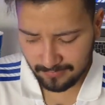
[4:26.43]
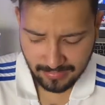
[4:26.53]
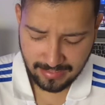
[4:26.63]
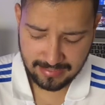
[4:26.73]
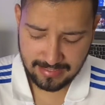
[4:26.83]

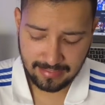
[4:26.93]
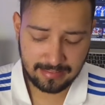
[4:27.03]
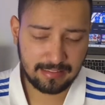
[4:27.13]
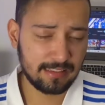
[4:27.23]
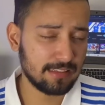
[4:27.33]
esses
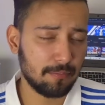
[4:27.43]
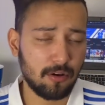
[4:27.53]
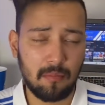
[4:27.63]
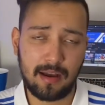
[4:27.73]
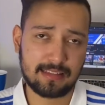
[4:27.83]
130
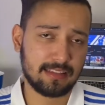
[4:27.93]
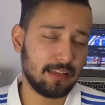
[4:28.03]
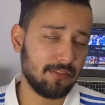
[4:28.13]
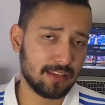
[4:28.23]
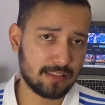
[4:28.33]
mil a mais que
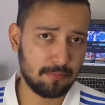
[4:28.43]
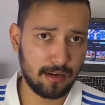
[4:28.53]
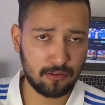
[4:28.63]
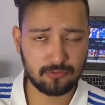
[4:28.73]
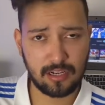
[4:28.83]
deveria ser
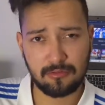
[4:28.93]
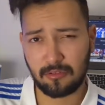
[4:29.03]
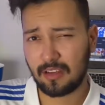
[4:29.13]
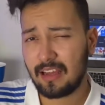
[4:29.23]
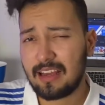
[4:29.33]
pago ao
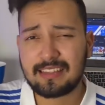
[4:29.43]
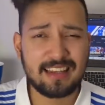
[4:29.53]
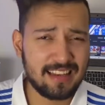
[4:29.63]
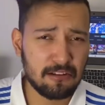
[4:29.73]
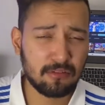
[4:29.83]
jogador
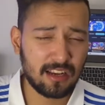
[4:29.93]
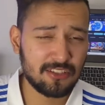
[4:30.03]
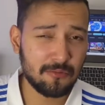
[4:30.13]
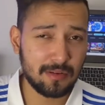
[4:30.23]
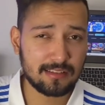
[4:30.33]
seria um
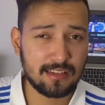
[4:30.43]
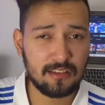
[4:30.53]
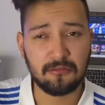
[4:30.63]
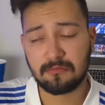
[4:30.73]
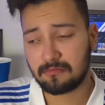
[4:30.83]
grande
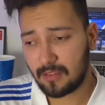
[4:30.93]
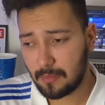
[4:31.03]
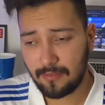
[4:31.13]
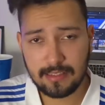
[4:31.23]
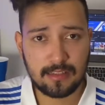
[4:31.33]
empecilho? Na
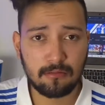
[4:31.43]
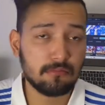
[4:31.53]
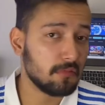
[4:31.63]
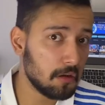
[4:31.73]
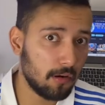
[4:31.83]
minha
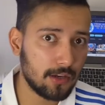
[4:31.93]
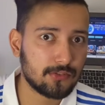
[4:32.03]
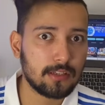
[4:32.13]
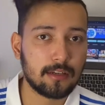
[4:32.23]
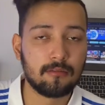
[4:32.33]
visão, eu
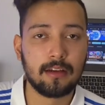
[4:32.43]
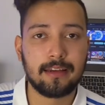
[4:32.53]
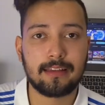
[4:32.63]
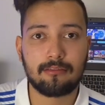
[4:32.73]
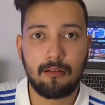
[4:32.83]
acho que não.
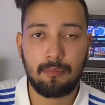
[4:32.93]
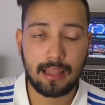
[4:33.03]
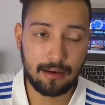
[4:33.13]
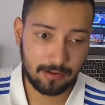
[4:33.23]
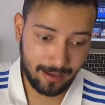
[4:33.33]
Então a
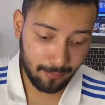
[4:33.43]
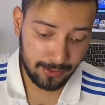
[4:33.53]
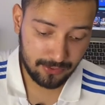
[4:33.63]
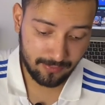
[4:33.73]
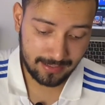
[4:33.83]
palavra
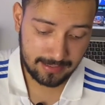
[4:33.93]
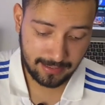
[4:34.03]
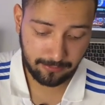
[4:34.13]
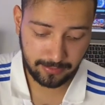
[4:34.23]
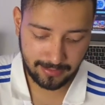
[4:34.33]
realmente vai ser
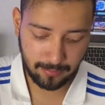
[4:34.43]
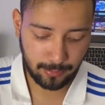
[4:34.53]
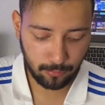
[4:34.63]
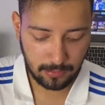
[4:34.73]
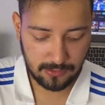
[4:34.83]
definida
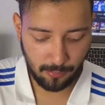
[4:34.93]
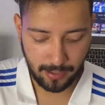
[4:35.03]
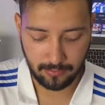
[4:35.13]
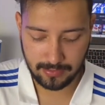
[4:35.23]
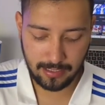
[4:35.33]
pelo Lucas
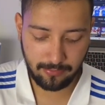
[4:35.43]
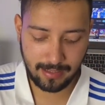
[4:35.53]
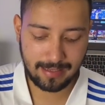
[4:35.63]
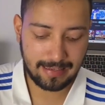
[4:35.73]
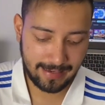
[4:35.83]
Romero. Se ele
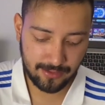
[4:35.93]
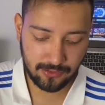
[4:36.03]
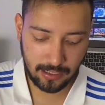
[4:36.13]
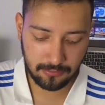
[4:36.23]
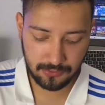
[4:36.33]
falar que quer
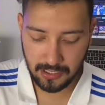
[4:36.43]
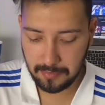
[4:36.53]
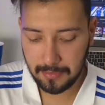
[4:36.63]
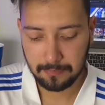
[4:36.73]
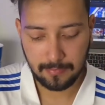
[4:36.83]
jogar num
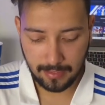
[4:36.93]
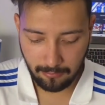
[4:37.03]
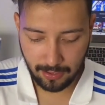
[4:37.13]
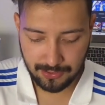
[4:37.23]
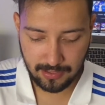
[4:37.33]
time,
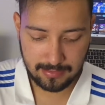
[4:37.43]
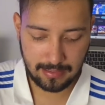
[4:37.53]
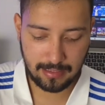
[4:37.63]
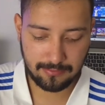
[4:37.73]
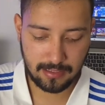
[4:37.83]
eu acho que isso
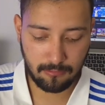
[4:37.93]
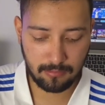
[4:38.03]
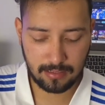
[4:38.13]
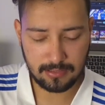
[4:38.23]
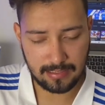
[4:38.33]
aí deve ser
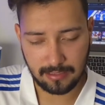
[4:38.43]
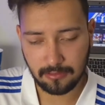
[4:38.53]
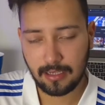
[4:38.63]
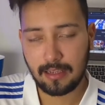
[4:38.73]
concretizado.